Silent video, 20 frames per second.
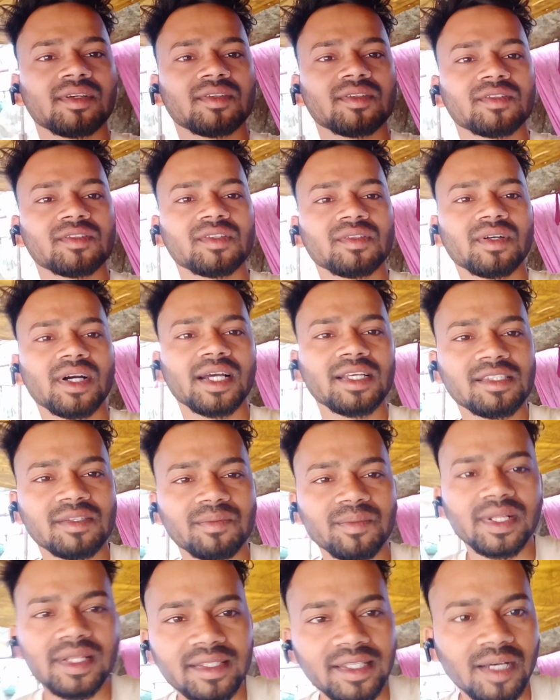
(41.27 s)
सो so गाइस
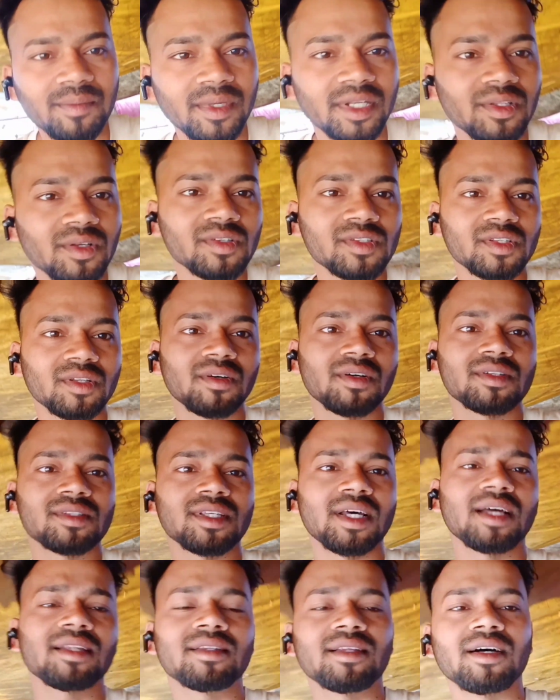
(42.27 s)
मिलते हैं अपने दोस्त लोग
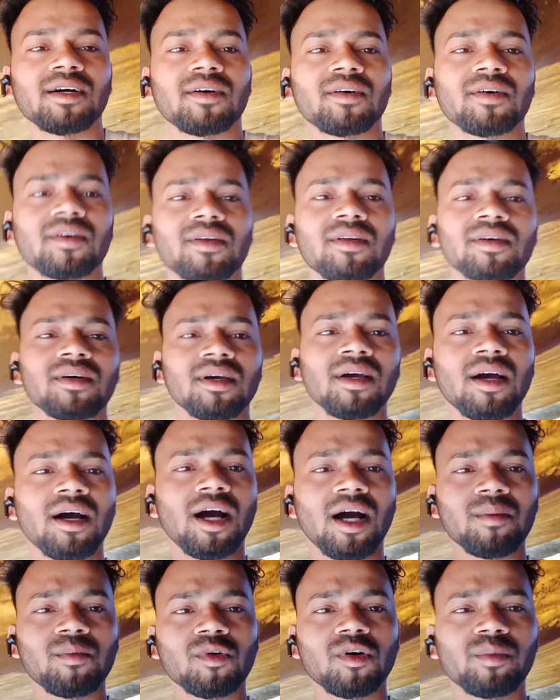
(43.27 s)
साथ और
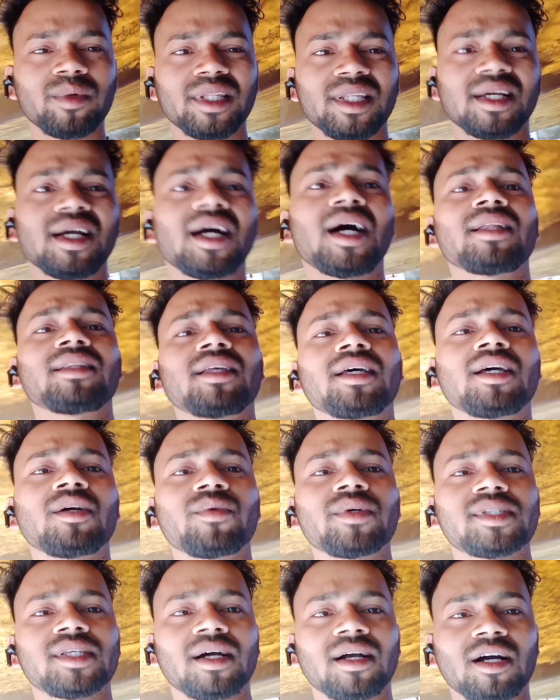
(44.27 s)
आपको भी दिखाते हैं
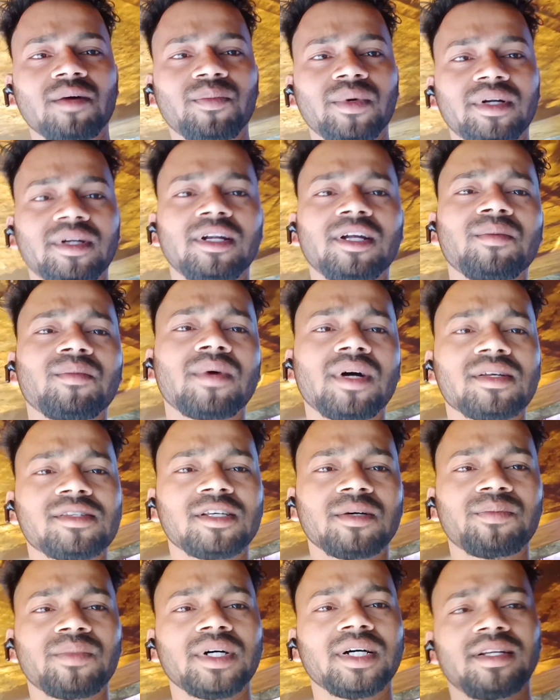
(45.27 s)
विशाखापट्टनम का
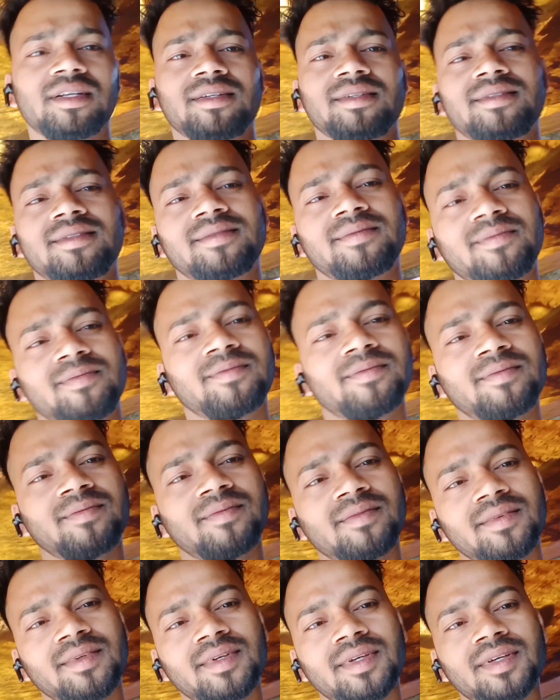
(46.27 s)
सफ़र
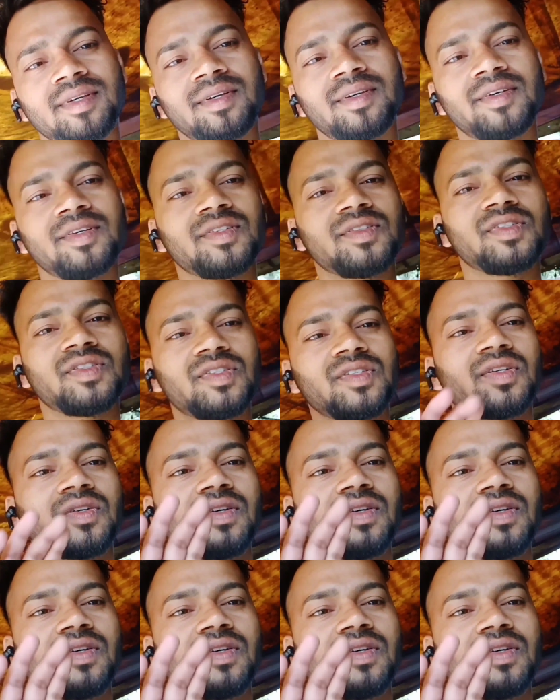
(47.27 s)
सो so